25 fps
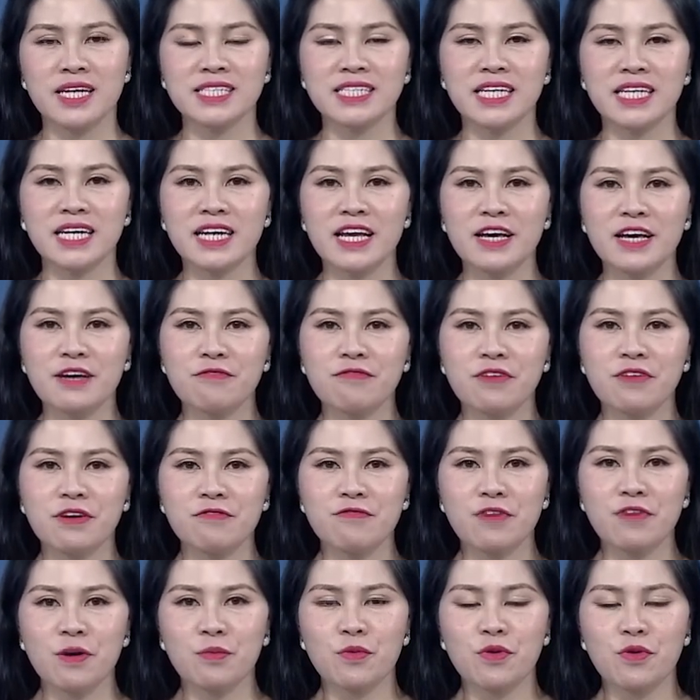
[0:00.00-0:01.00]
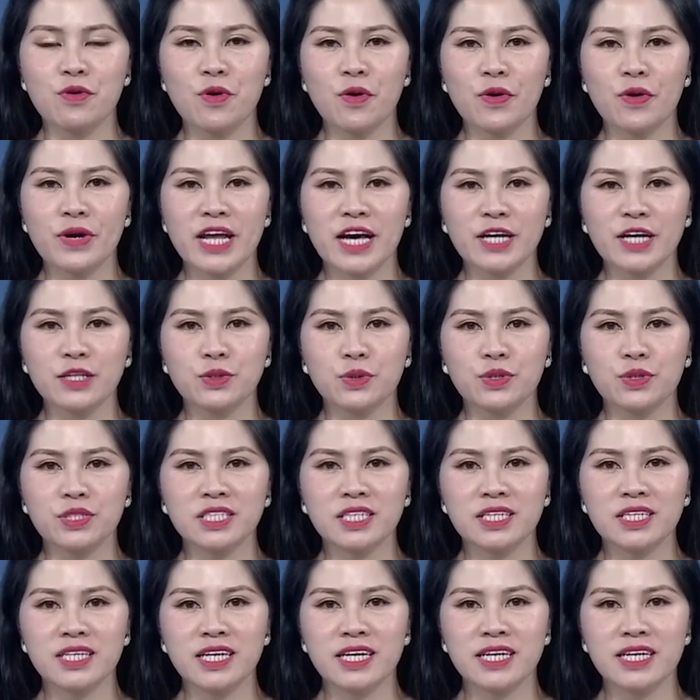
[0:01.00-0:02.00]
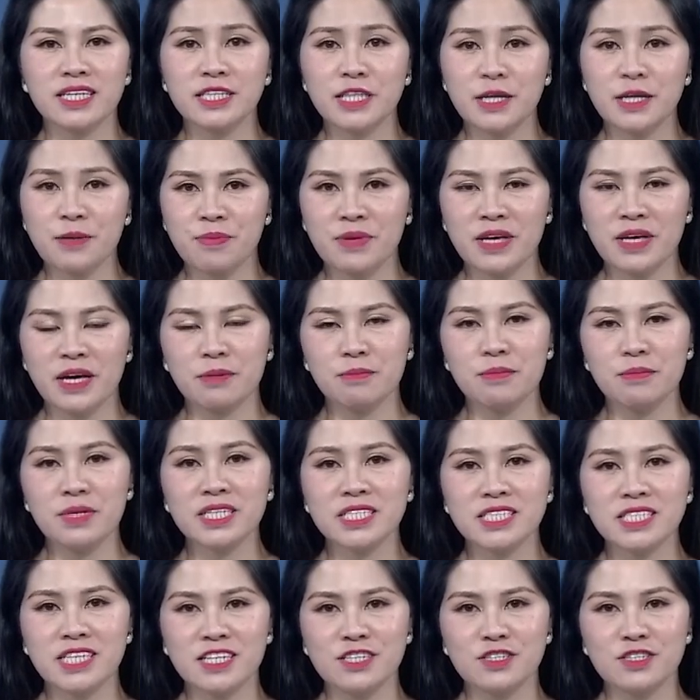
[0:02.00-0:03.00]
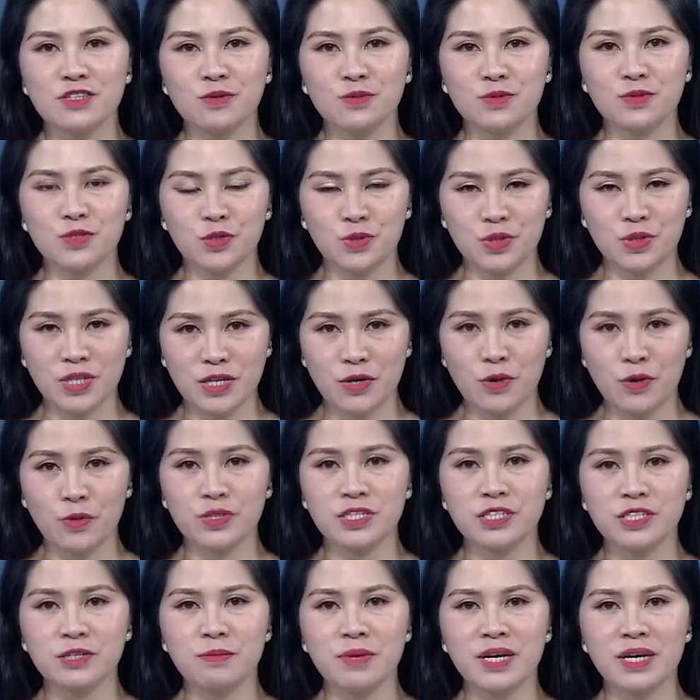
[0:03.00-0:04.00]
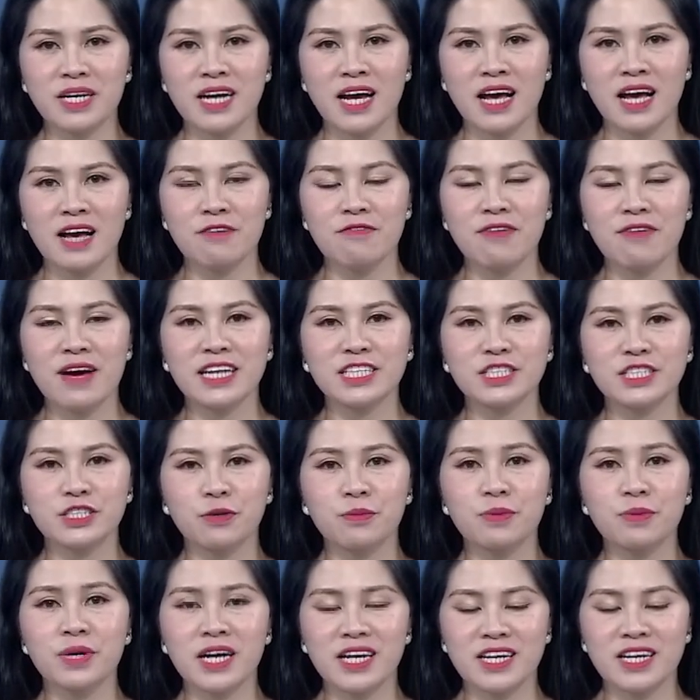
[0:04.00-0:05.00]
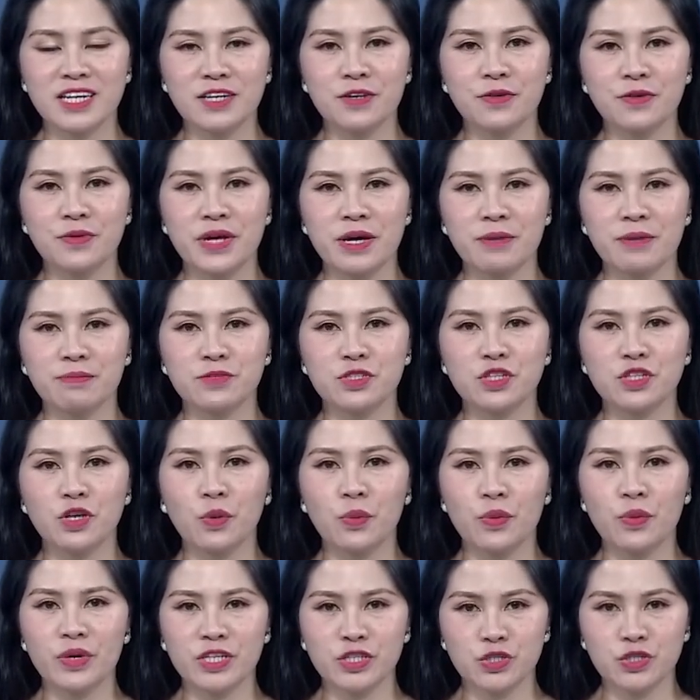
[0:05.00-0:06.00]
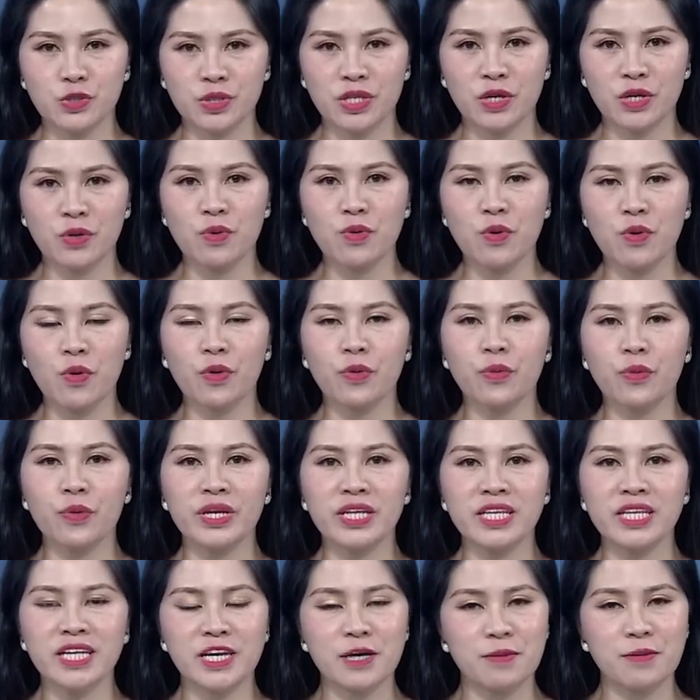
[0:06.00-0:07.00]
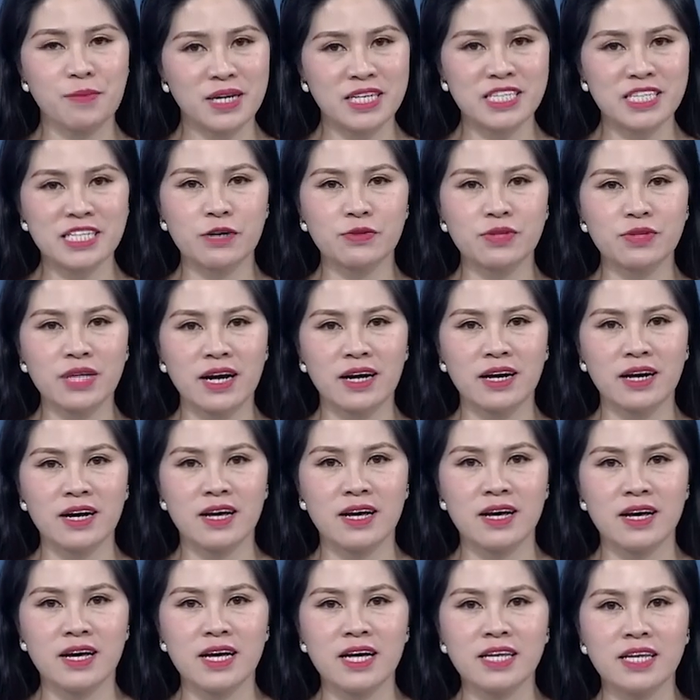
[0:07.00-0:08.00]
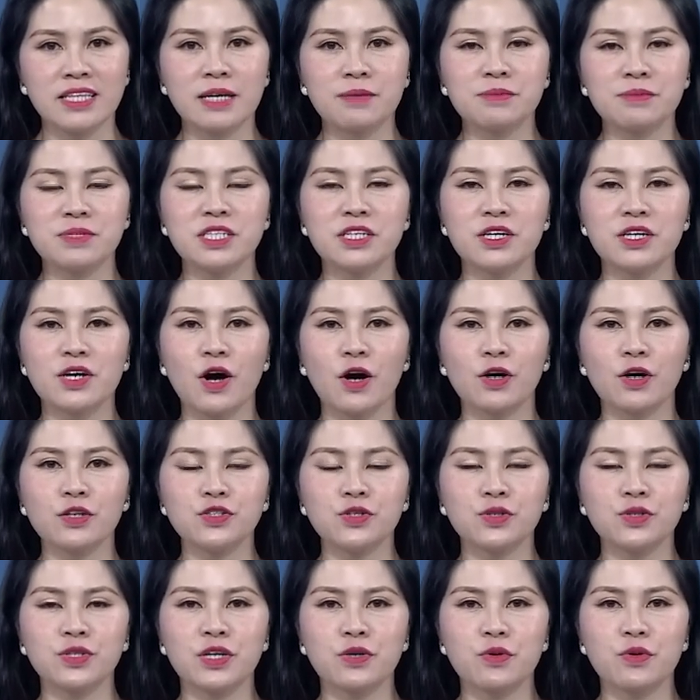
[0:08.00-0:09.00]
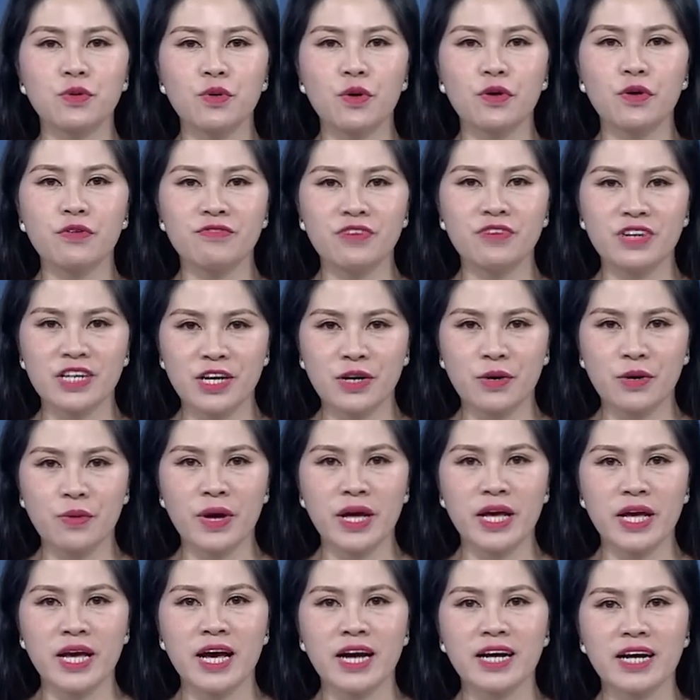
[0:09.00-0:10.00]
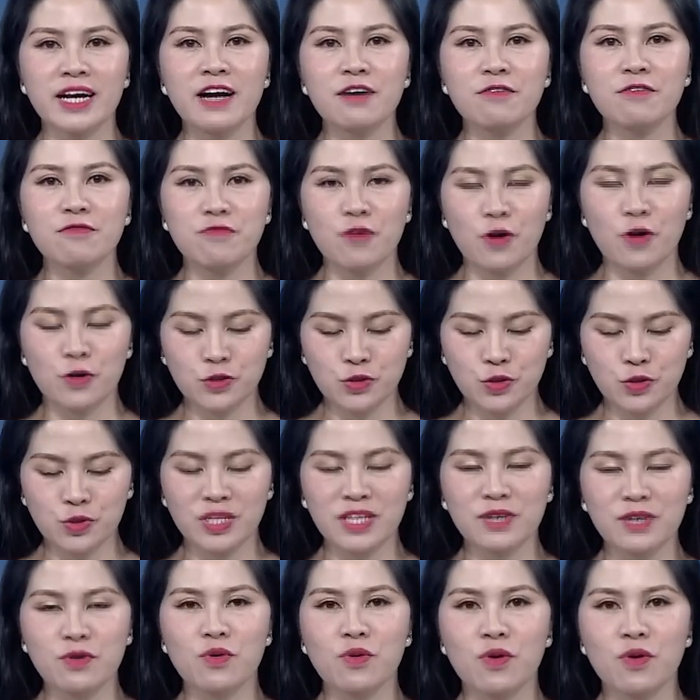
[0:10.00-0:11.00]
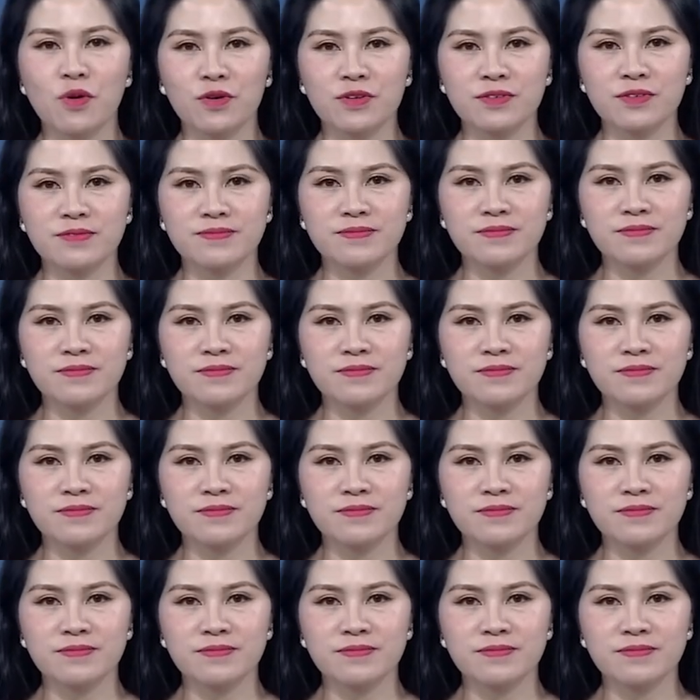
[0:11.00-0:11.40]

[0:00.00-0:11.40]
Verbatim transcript: Sáng nay, Văn phòng Quốc hội đã tổ chức lễ tiếp nhận bức chân dung Chủ tịch Hồ Chí Minh và trồng cây lưu niệm do nguyên Chủ tịch Quốc hội Nguyễn Thị Kim Ngân trao tặng. Tham dự có Chủ tịch Quốc hội Vương Đình Huệ, các Phó Chủ tịch Quốc hội.